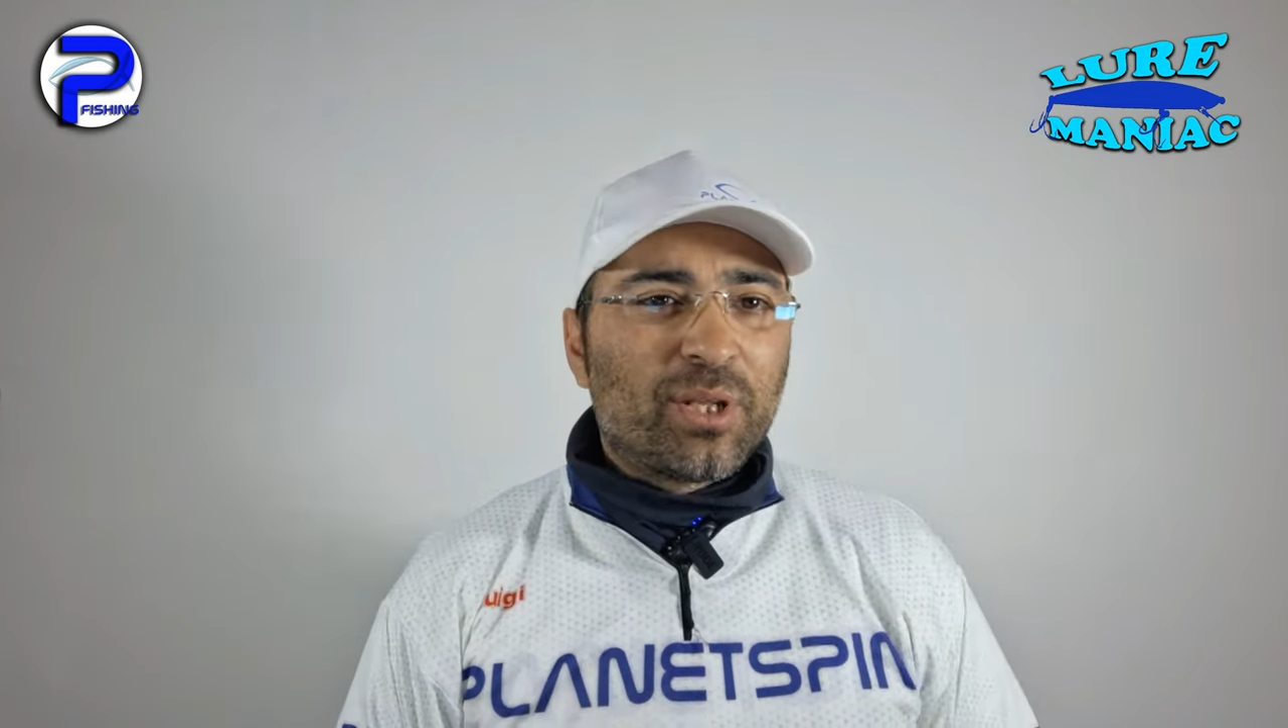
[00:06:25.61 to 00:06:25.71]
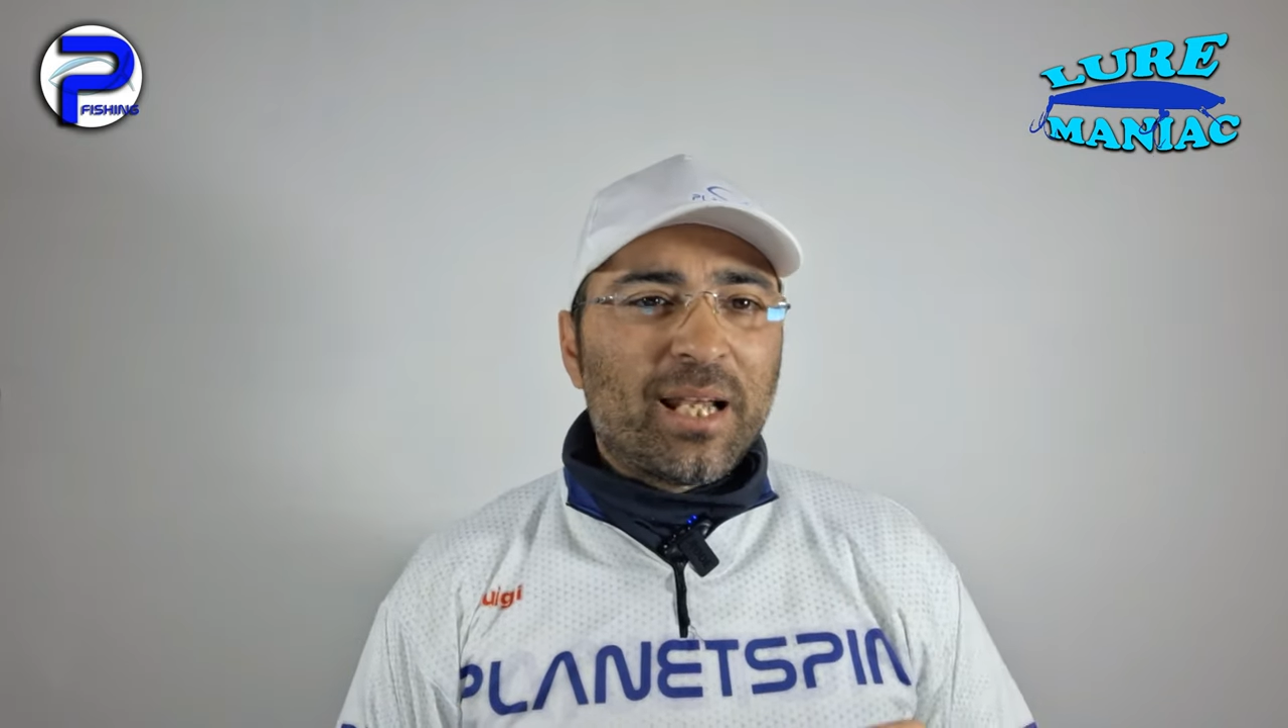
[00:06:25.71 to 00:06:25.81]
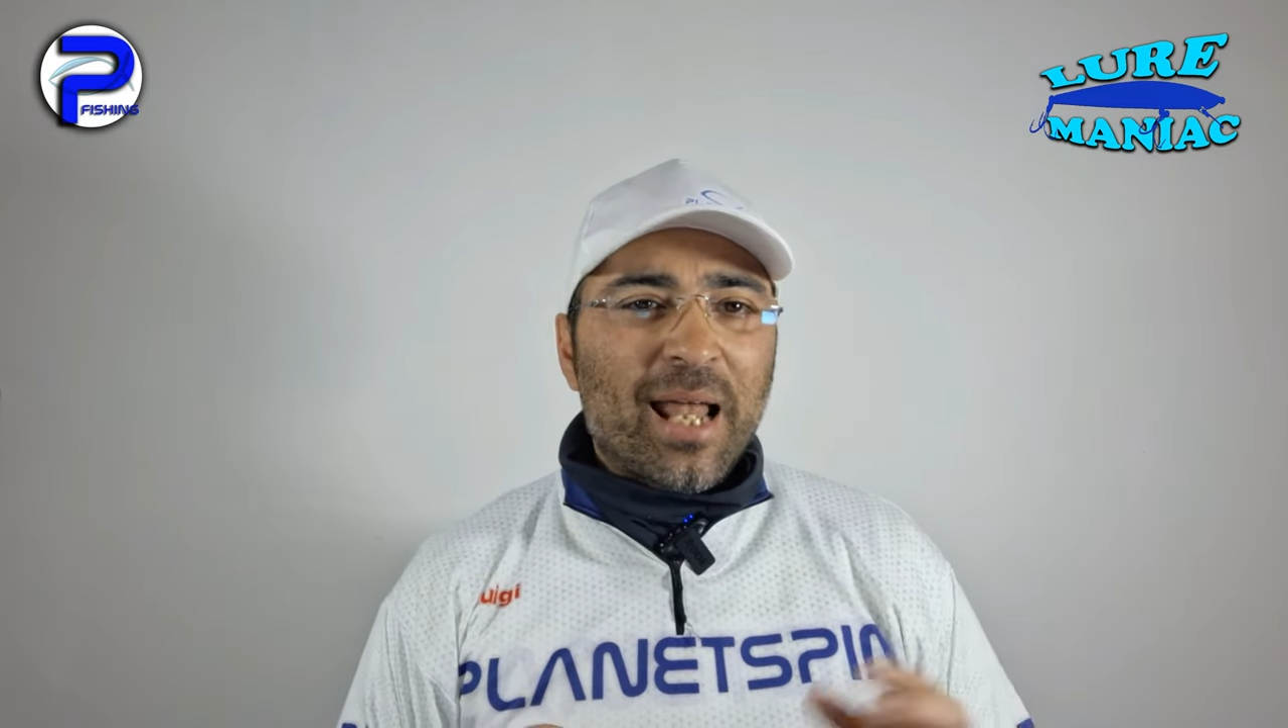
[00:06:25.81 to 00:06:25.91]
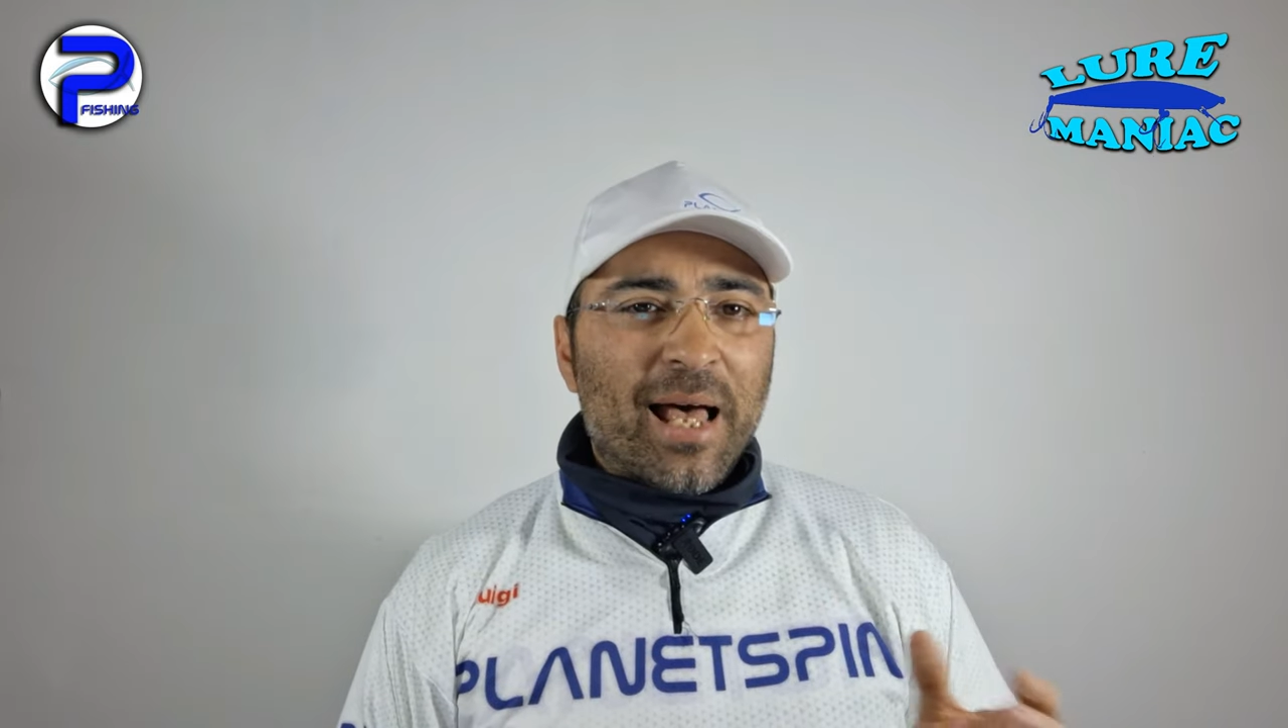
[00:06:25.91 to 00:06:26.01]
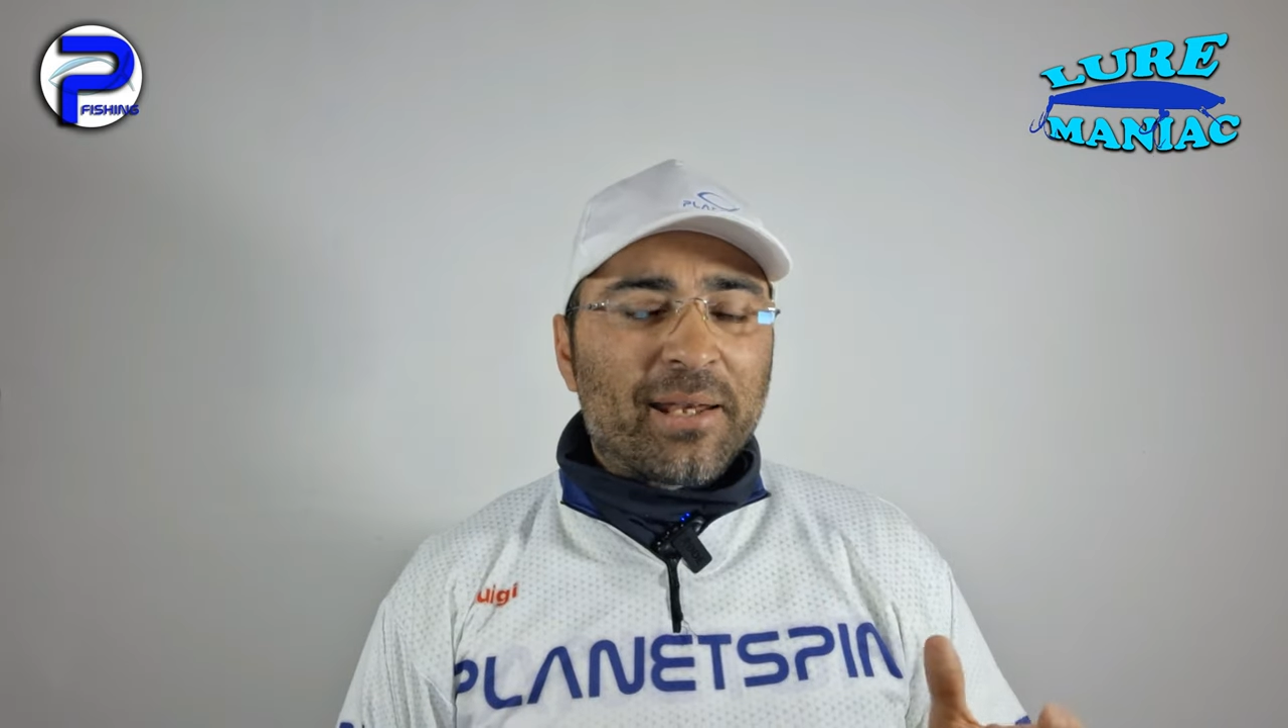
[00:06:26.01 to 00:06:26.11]

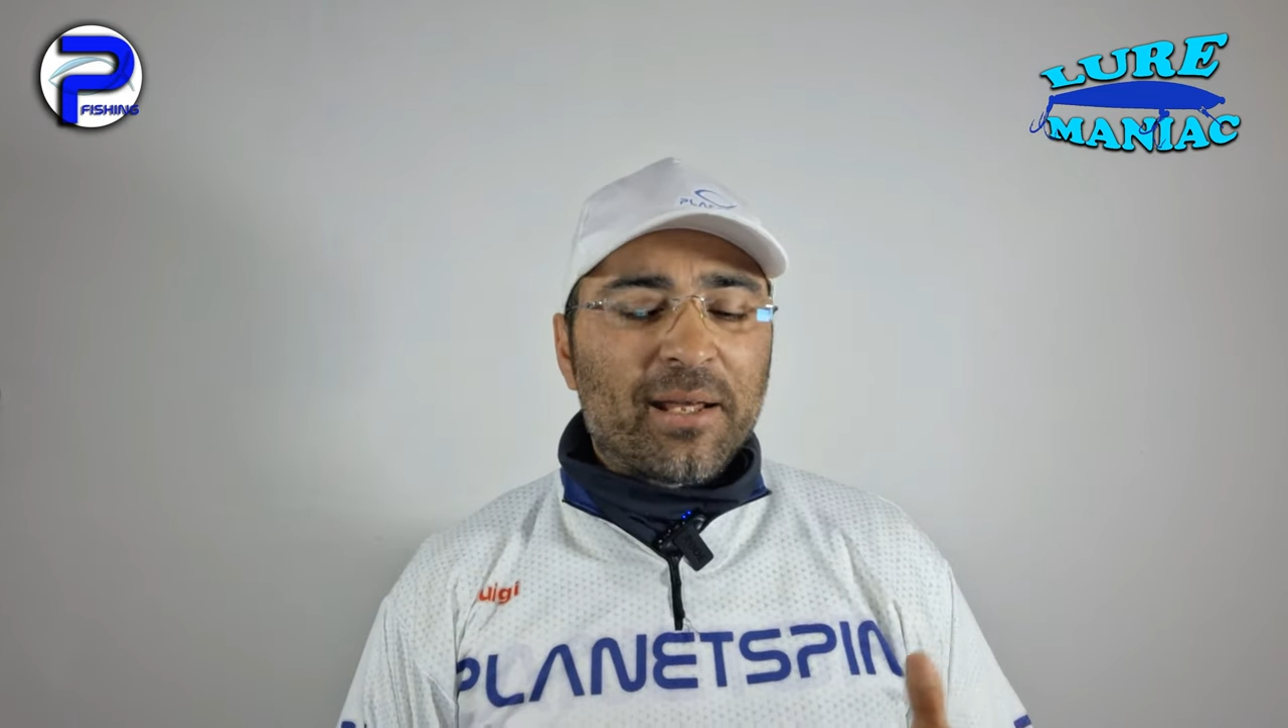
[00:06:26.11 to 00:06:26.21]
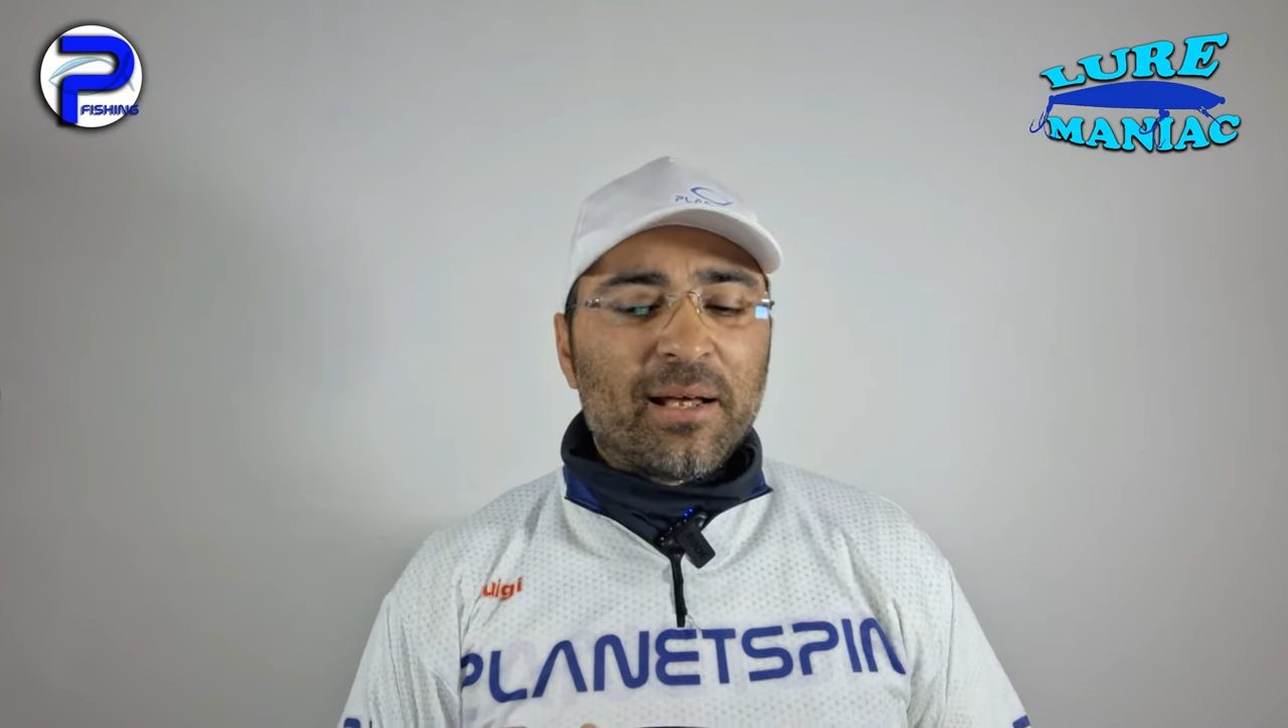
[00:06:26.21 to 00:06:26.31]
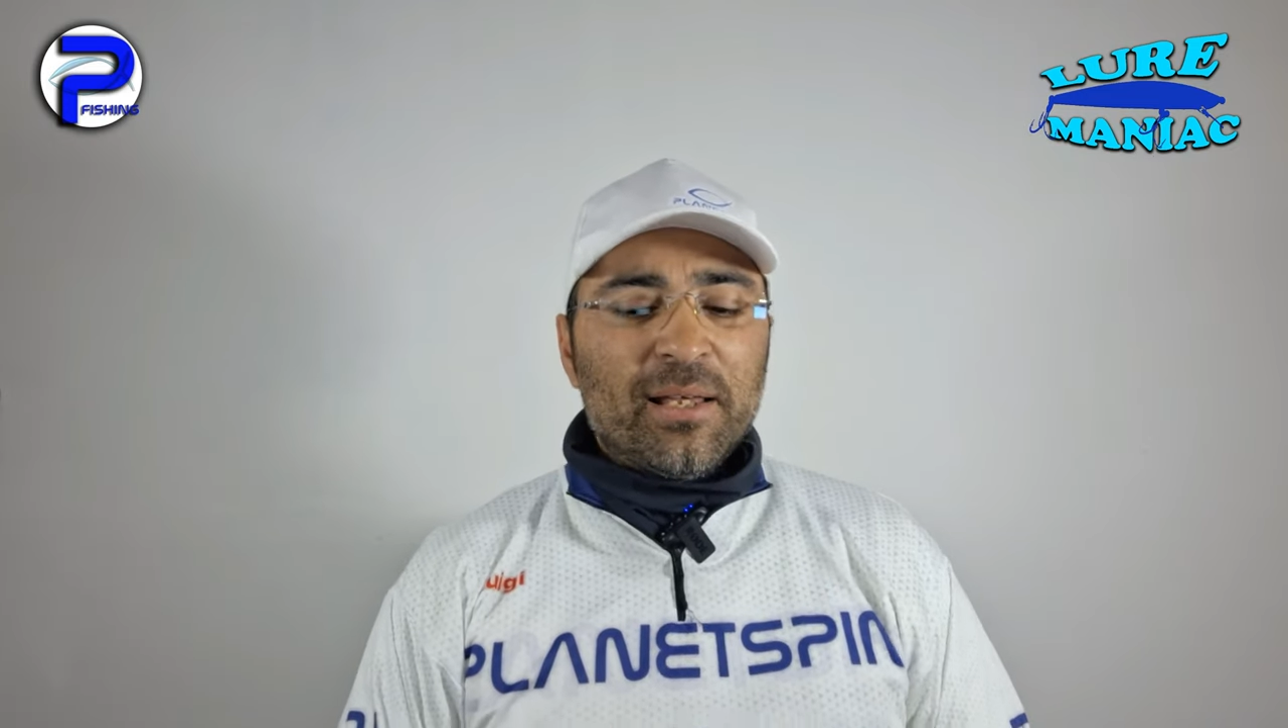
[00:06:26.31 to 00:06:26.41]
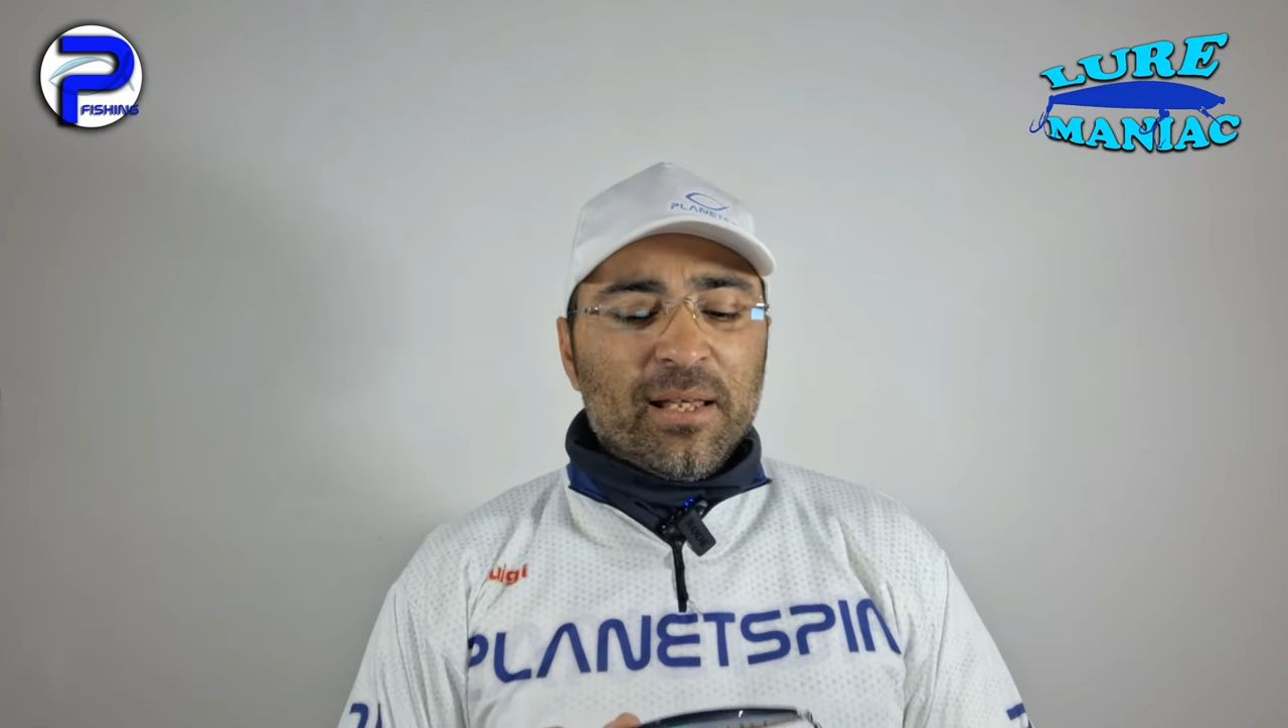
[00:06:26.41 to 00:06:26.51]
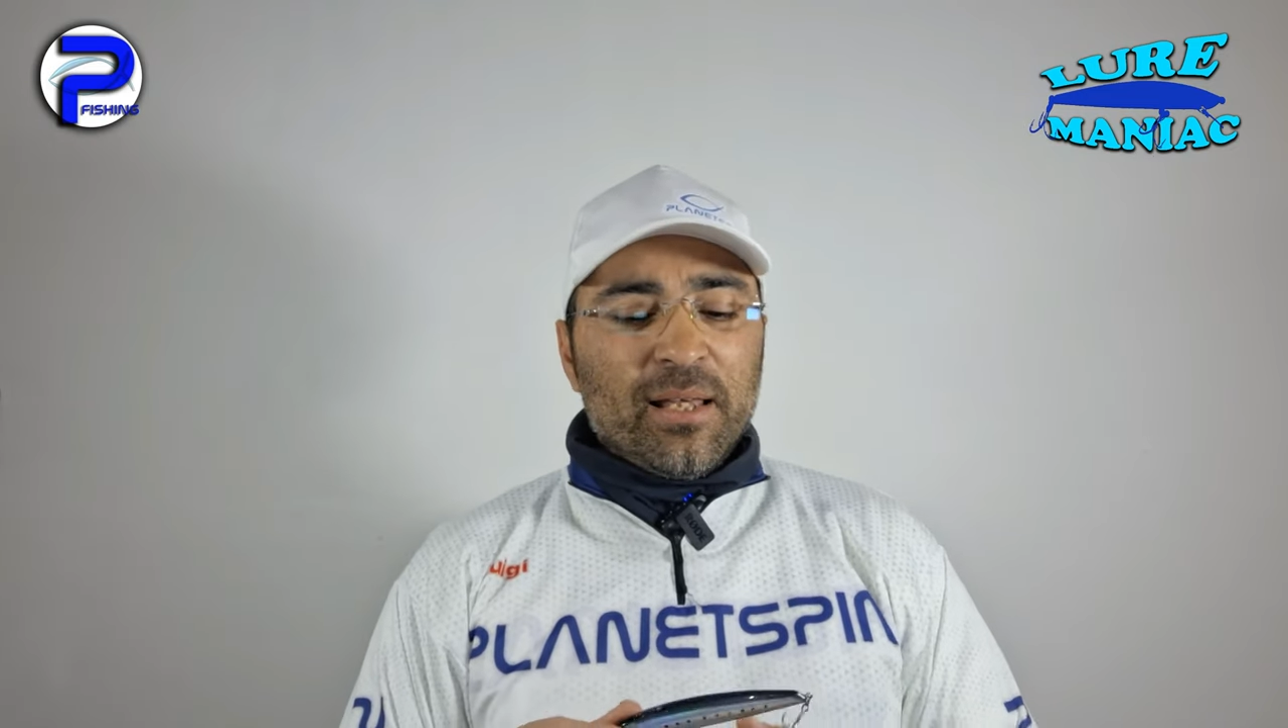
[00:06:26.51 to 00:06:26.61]
dell'aria.